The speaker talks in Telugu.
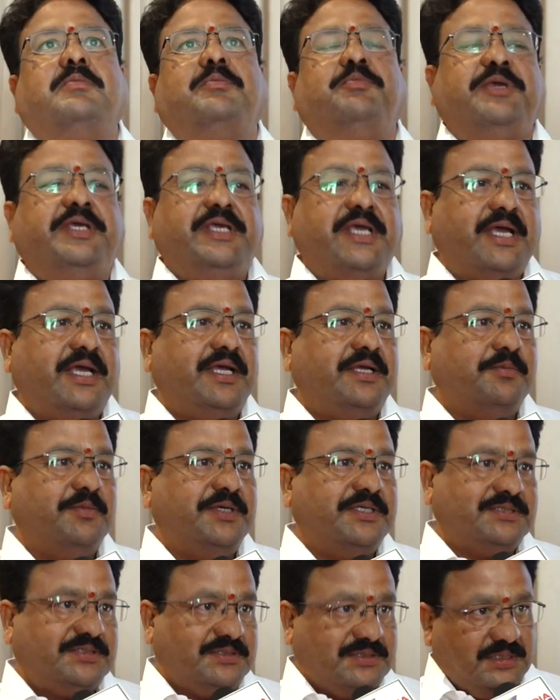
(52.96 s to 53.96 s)
బిఏఐ
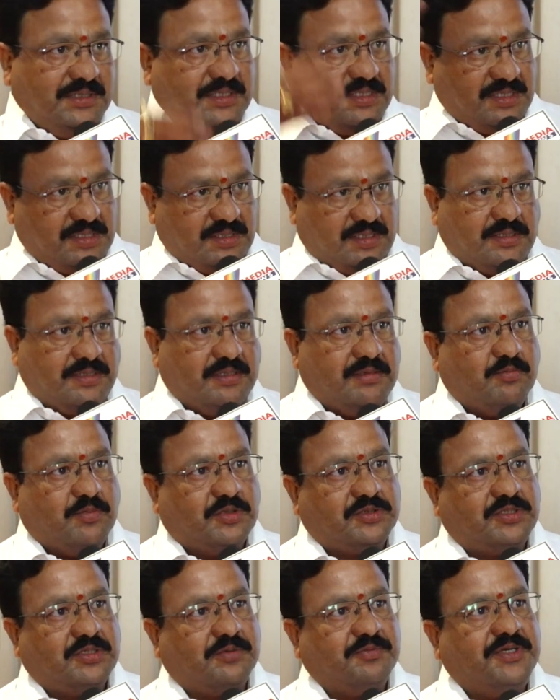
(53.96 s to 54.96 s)
మీన్స్
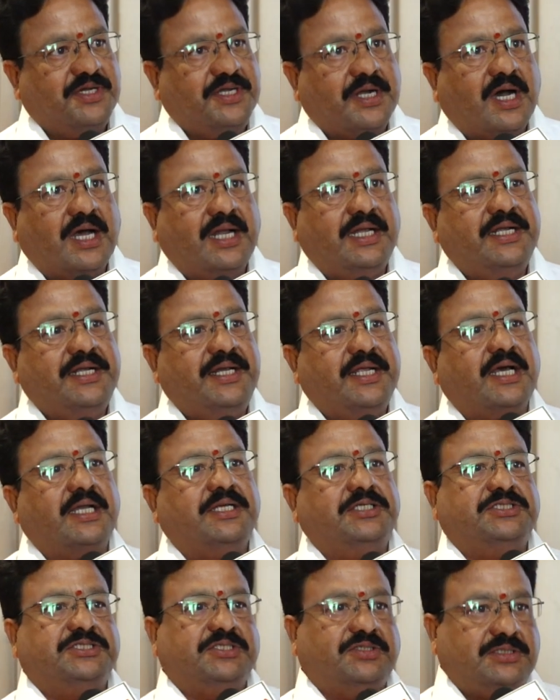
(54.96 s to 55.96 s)
మొత్తం ఆల్ ఇండియా
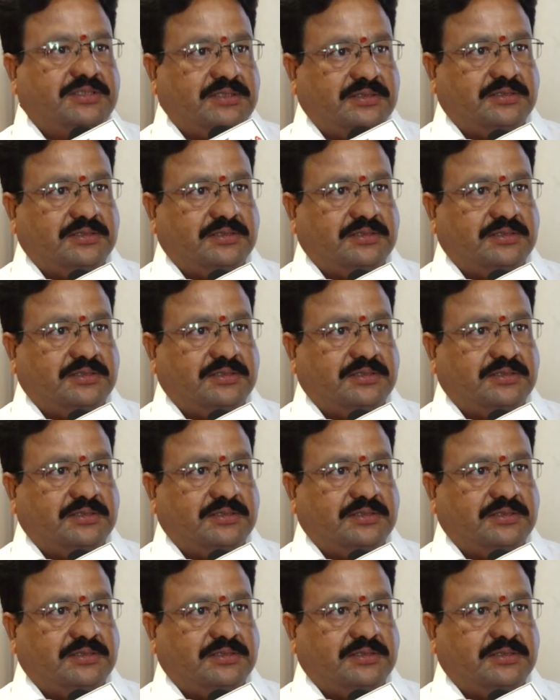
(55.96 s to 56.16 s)
నుంచి